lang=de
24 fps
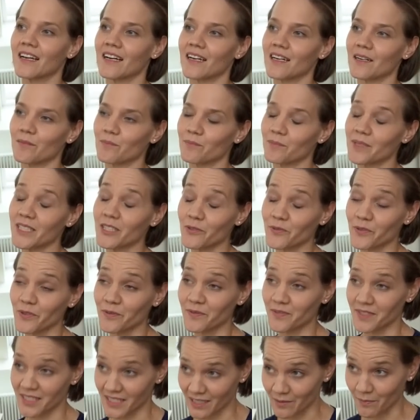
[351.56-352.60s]
ähm, bis zu
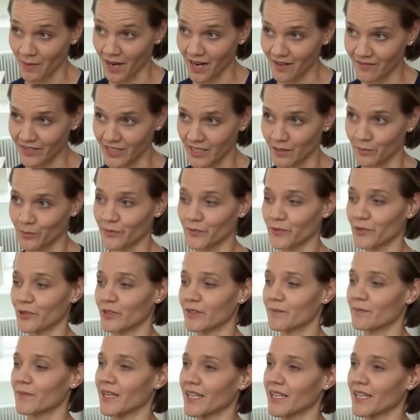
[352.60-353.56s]
50 Mal wieder befüllen.